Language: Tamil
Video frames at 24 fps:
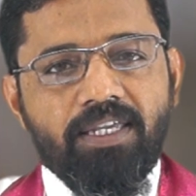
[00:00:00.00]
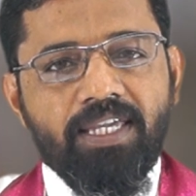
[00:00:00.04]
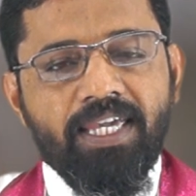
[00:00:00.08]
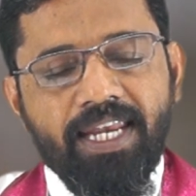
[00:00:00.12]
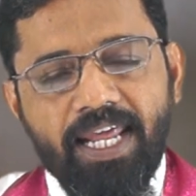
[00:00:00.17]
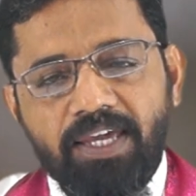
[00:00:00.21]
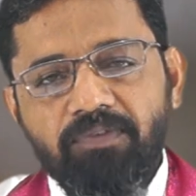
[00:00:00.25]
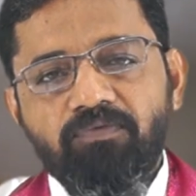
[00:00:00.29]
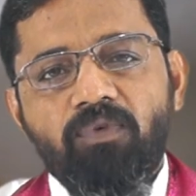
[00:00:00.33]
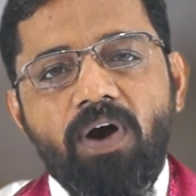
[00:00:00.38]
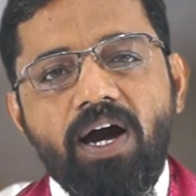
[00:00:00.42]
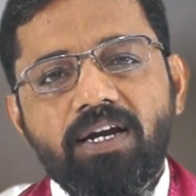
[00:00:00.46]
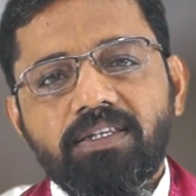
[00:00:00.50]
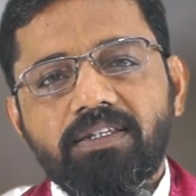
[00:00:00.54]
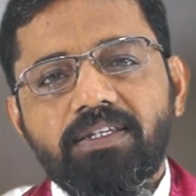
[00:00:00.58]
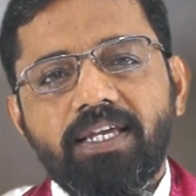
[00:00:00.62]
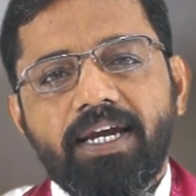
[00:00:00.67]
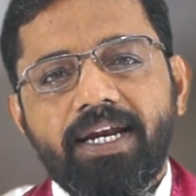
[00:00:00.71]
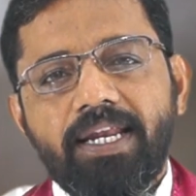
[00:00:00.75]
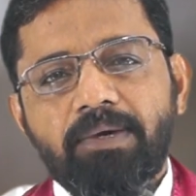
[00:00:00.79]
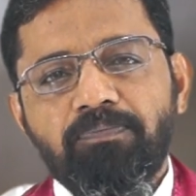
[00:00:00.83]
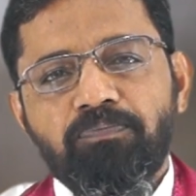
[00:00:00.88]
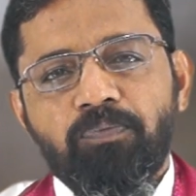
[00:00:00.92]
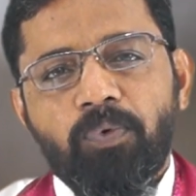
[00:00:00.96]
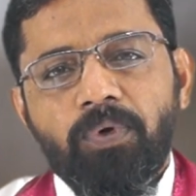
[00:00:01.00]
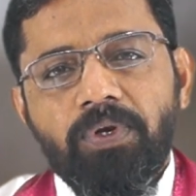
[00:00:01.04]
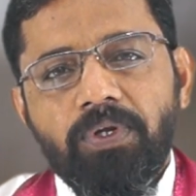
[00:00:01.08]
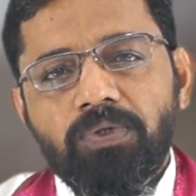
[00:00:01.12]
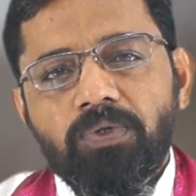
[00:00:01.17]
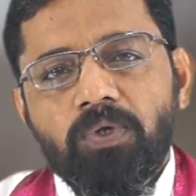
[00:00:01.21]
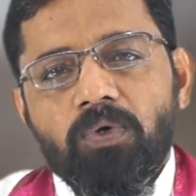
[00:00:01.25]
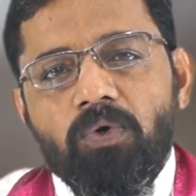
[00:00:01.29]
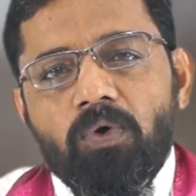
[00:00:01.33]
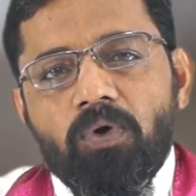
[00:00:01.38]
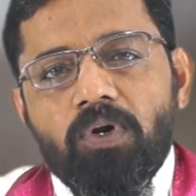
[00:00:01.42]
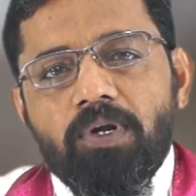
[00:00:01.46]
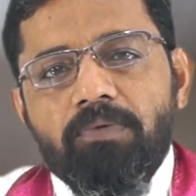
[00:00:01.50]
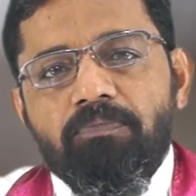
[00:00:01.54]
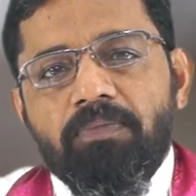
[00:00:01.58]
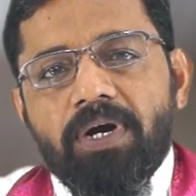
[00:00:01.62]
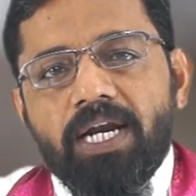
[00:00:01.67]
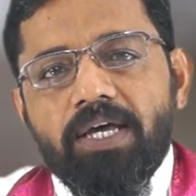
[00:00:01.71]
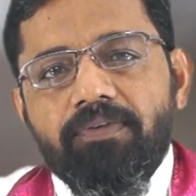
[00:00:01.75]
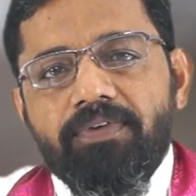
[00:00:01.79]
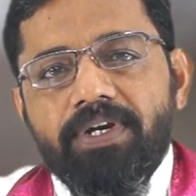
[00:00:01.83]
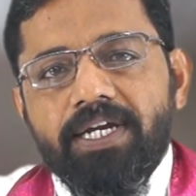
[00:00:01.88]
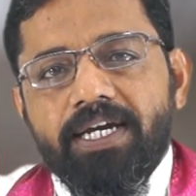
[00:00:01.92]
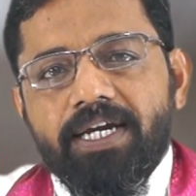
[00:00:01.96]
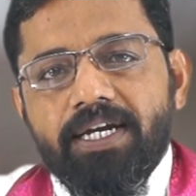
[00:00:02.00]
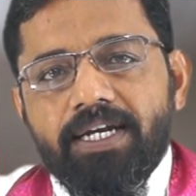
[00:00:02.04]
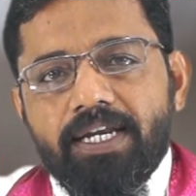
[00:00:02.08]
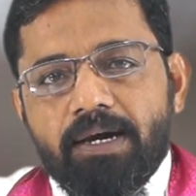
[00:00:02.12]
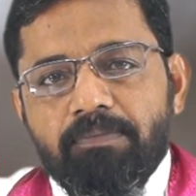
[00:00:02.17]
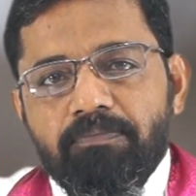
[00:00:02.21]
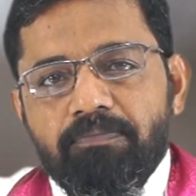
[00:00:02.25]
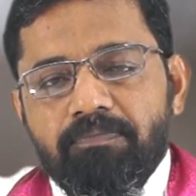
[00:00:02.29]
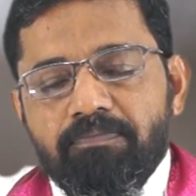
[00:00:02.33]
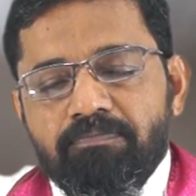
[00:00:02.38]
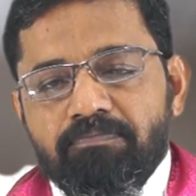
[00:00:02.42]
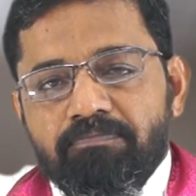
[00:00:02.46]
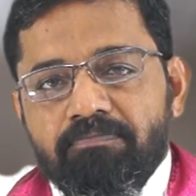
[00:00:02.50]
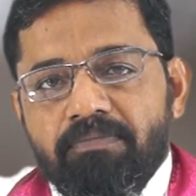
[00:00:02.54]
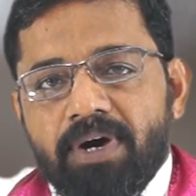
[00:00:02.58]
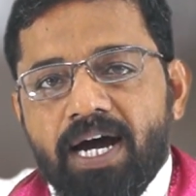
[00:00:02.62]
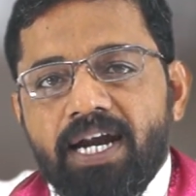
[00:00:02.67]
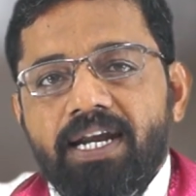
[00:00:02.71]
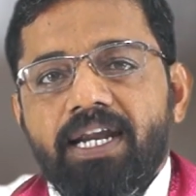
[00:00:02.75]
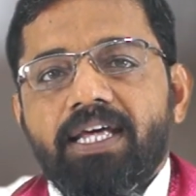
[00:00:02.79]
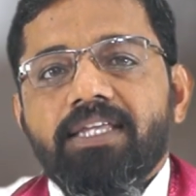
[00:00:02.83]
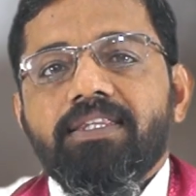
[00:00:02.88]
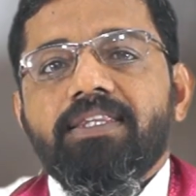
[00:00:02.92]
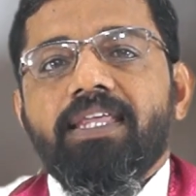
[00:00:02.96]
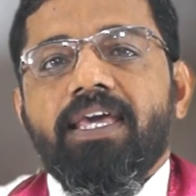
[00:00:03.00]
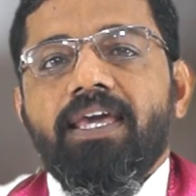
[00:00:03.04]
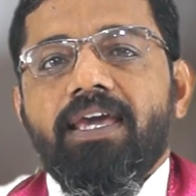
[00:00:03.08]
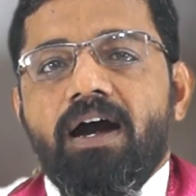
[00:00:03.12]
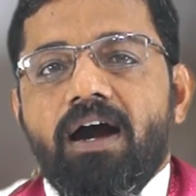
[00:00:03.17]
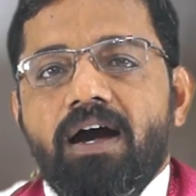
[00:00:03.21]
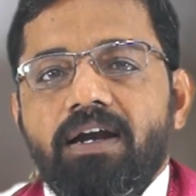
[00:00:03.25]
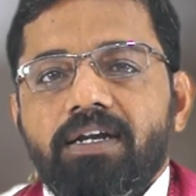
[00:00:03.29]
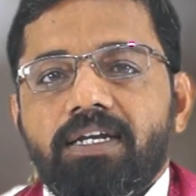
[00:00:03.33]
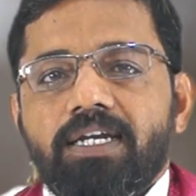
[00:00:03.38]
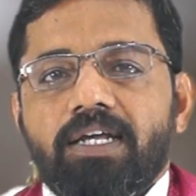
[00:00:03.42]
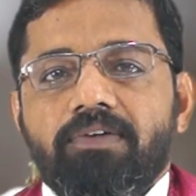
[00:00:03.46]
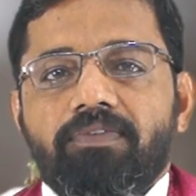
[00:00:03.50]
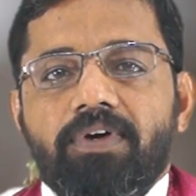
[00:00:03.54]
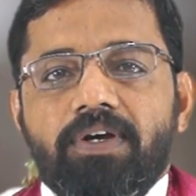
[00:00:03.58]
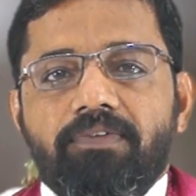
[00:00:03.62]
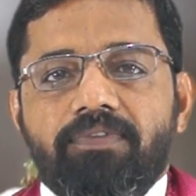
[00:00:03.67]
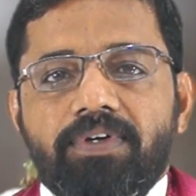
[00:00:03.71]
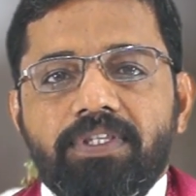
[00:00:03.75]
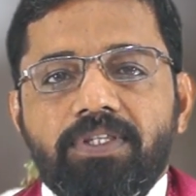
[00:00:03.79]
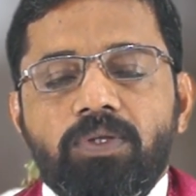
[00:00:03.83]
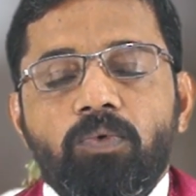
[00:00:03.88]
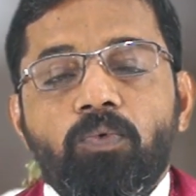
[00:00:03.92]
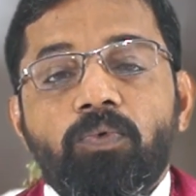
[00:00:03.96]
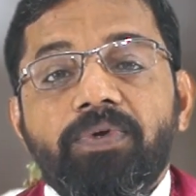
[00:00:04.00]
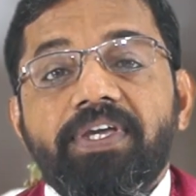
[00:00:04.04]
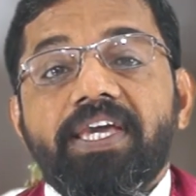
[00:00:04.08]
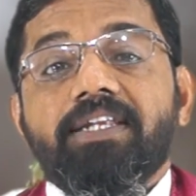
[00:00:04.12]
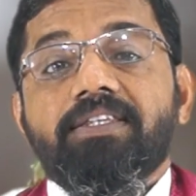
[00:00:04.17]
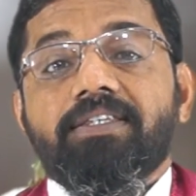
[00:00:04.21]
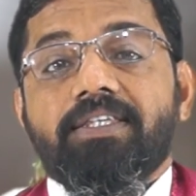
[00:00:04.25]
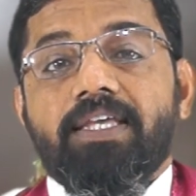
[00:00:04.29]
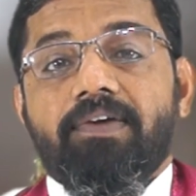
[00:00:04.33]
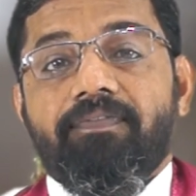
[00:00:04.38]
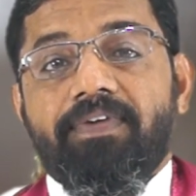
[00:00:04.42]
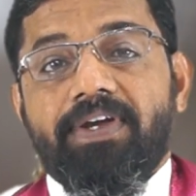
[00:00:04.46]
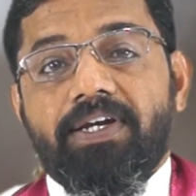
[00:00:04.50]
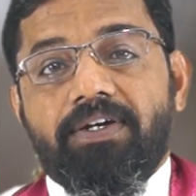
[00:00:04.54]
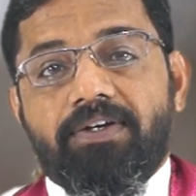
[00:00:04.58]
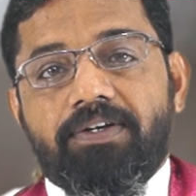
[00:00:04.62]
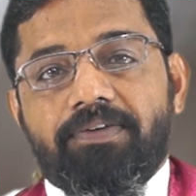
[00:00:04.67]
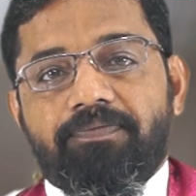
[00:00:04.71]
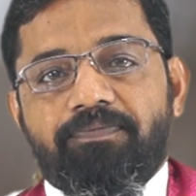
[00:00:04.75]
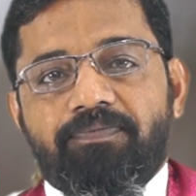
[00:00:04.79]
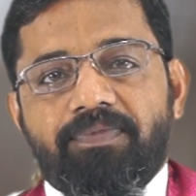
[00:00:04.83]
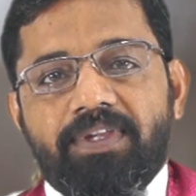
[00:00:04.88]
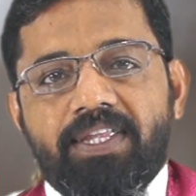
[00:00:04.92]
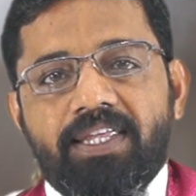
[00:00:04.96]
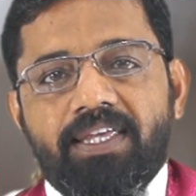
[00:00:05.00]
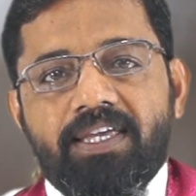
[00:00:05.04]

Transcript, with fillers: இறை வார்த்தைகளை புரிந்து கொள்ளும் அளவிற்கு நம் மனதை ஆண்டவர் வந்து உயர்த்த வேண்டும்